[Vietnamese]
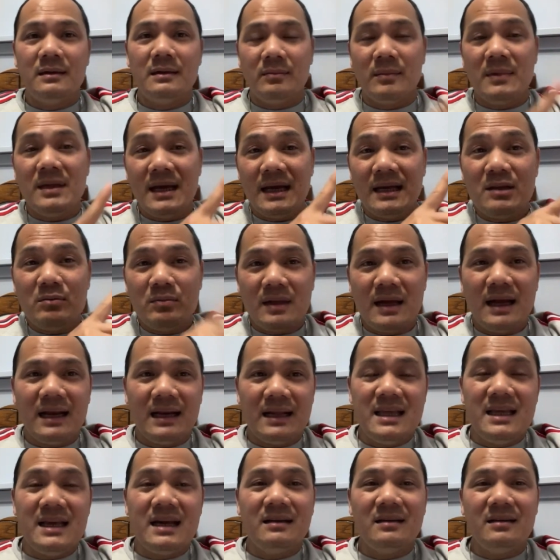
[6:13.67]
bây giờ chúng ta là
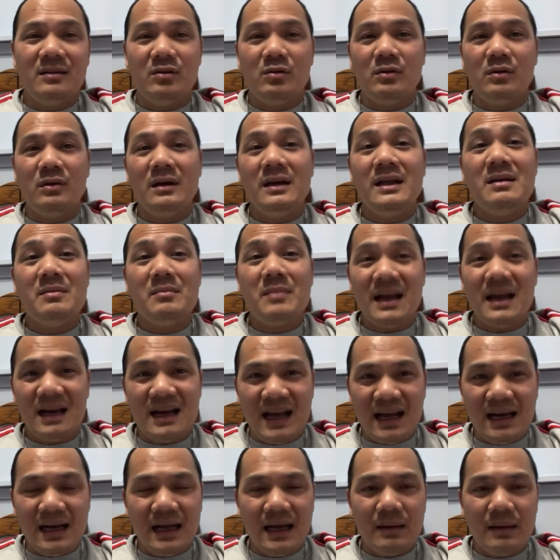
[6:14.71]
dân của liên bang
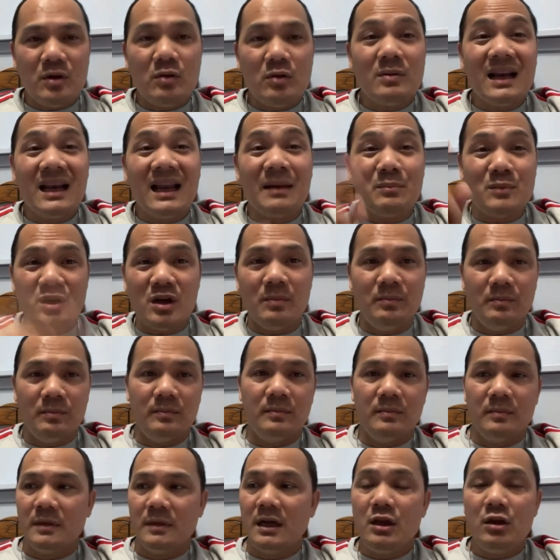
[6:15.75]
đại nam chúng ta làm chùm
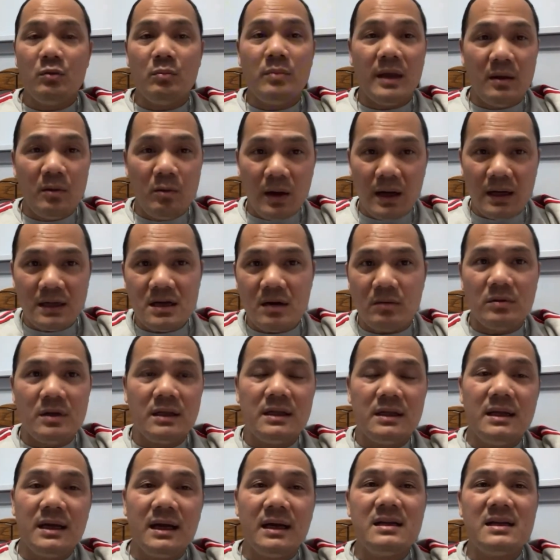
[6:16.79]
cái vùng biển quan trọng nhất
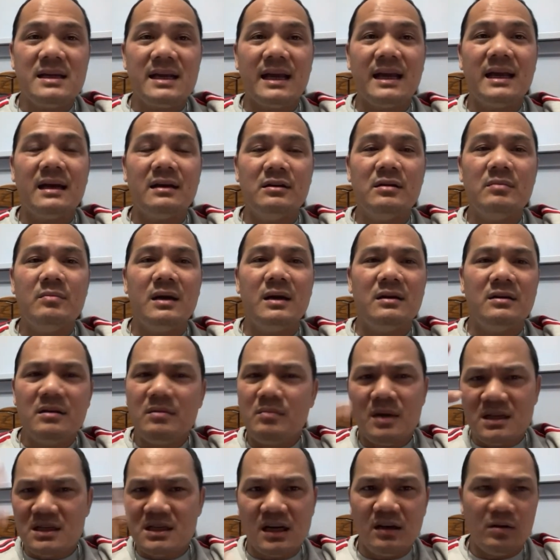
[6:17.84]
thế giới nó chạy ngang nước mình nước
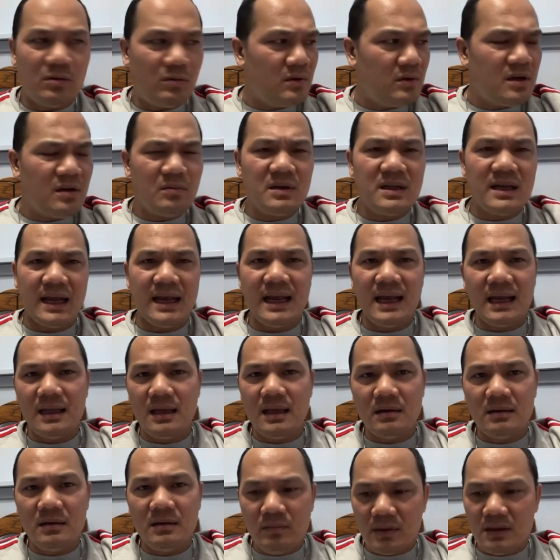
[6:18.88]
mình sở hữu chứ không có chạy ngang vậy.
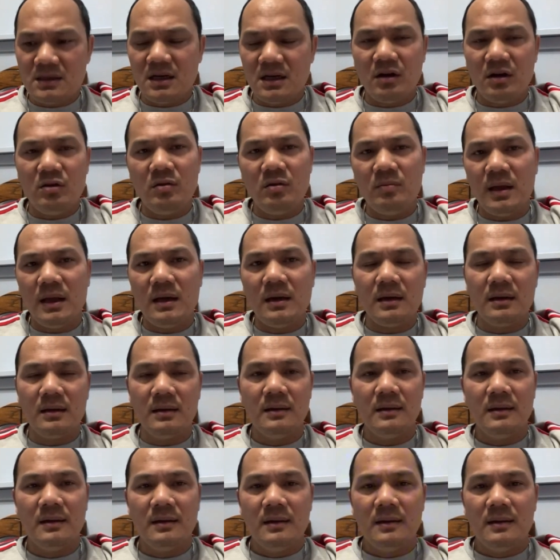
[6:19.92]
nước mình sở hữu vùng biển
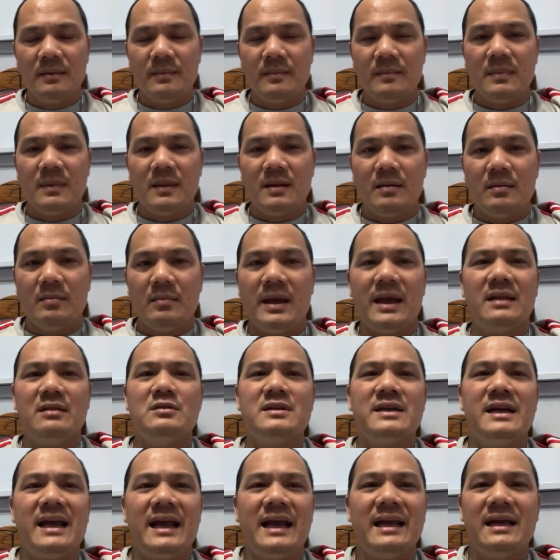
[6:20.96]
mẹ tôi
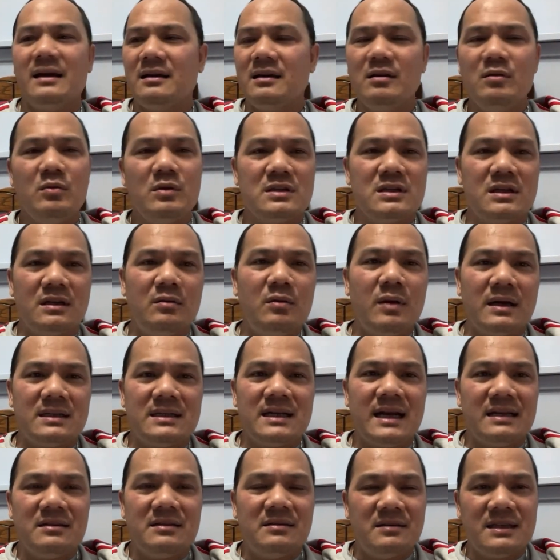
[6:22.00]
xây hai căn cứ quân sự hoàng
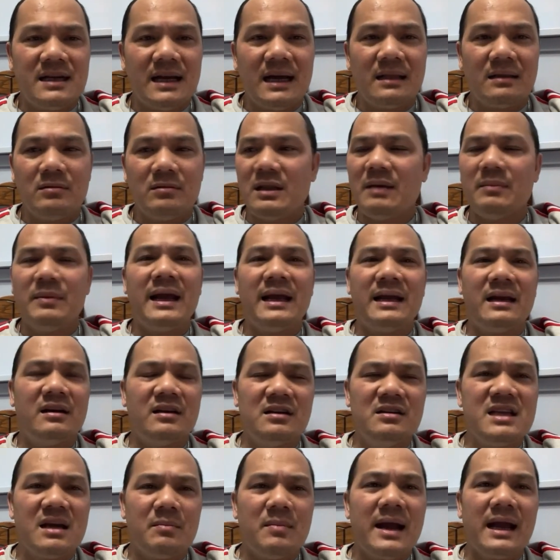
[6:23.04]
sa trường sa tôi làm hai căn cứ
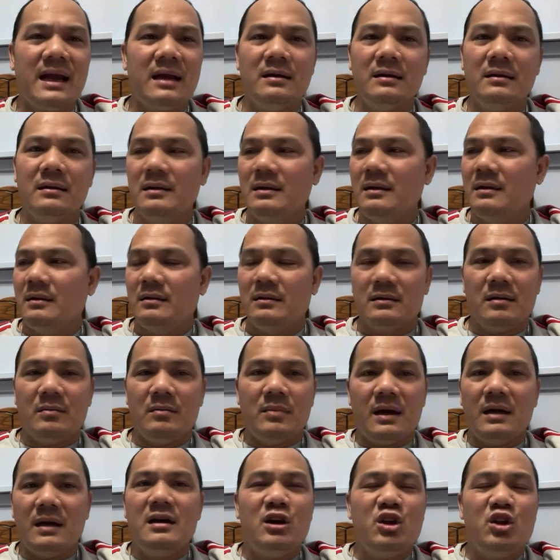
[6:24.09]
chà bá đó tôi
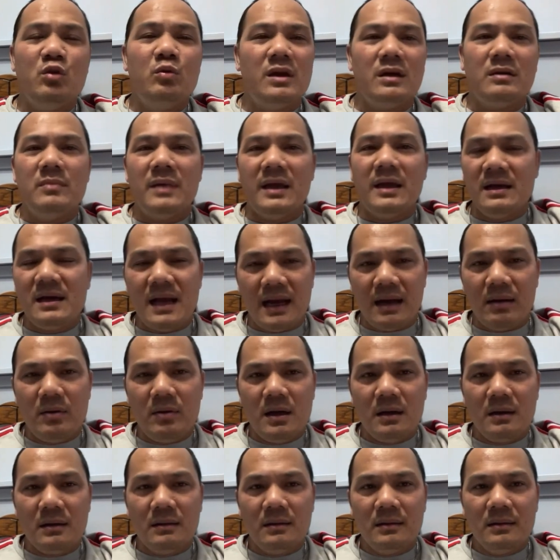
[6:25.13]
mở ra du lịch biển đảo
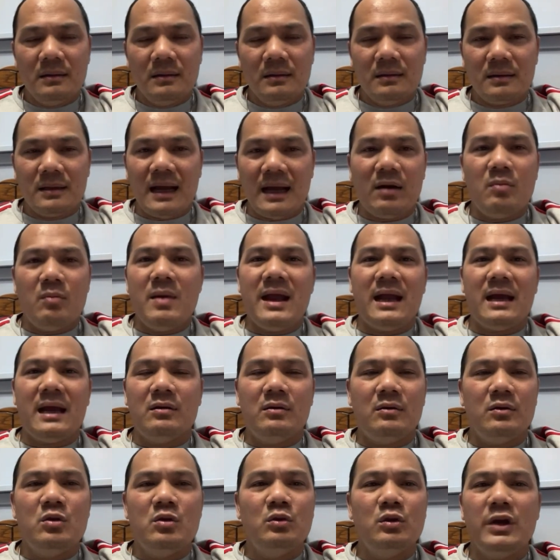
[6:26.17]
đó tàu bè
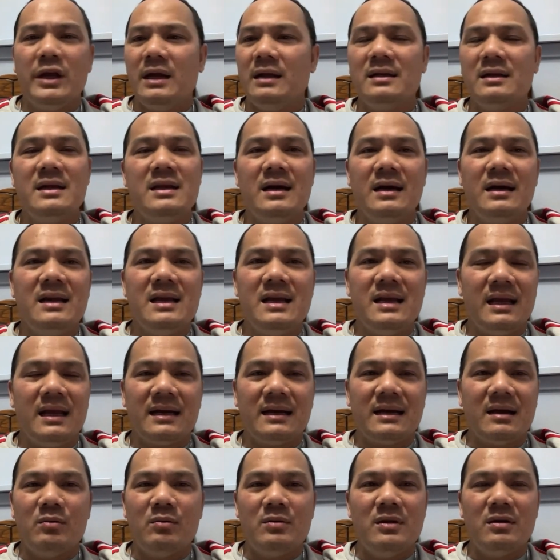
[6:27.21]
rồi du thuyền thế giới đi ngang
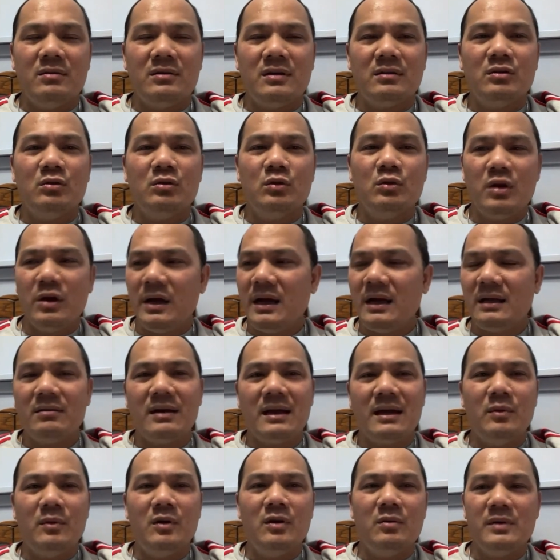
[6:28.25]
đậu vô tao thu thuế tao
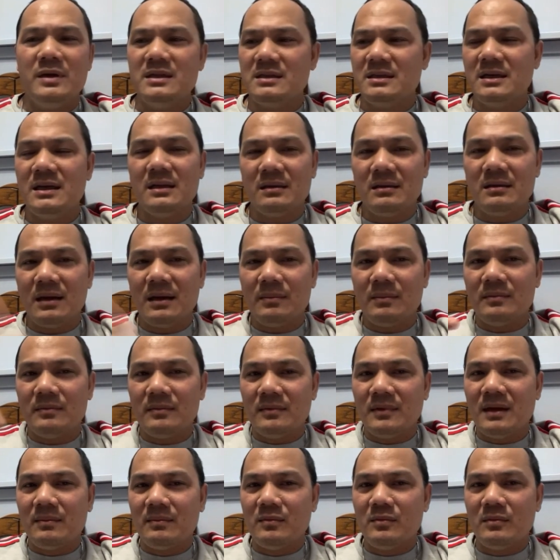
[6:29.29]
làm logistics tao làm
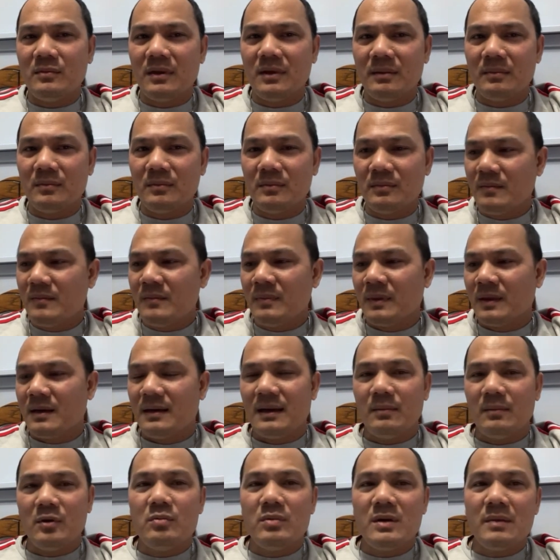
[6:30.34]
làm làm
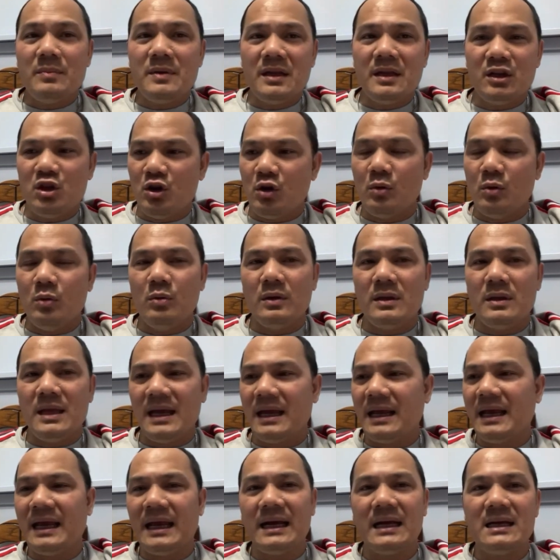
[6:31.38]
làm cung cấp dịch vụ nhà
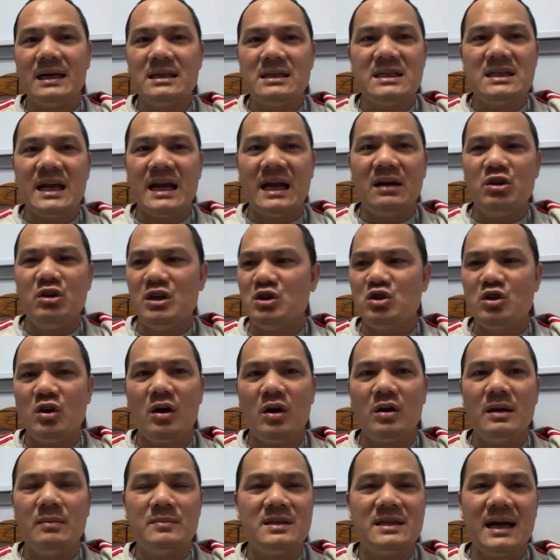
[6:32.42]
hàng khách sạn
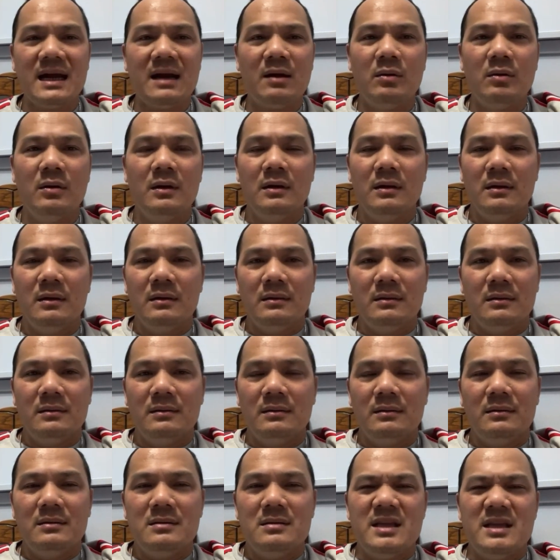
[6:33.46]
resort năm sao
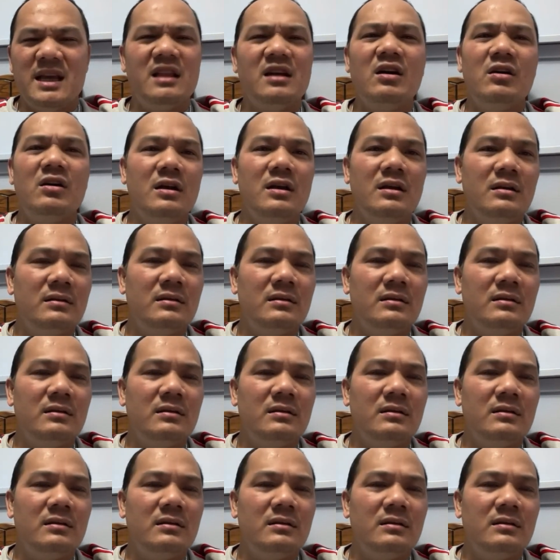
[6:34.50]
vậy thôi